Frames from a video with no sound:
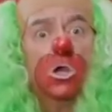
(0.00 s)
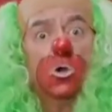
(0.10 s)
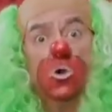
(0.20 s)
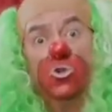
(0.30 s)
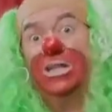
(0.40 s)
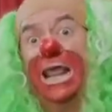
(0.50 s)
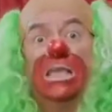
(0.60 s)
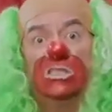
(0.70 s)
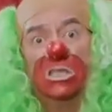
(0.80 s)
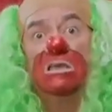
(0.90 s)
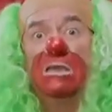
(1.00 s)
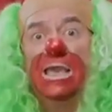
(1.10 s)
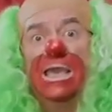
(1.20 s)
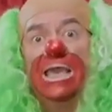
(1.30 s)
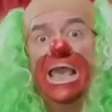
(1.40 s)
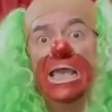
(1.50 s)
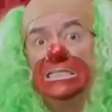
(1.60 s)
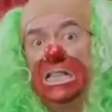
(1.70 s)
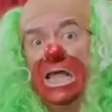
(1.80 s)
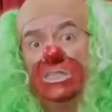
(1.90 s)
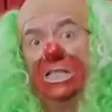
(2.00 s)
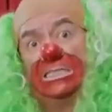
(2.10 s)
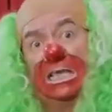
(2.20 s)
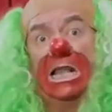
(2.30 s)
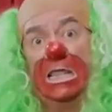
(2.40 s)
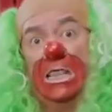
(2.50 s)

con rating es la antesala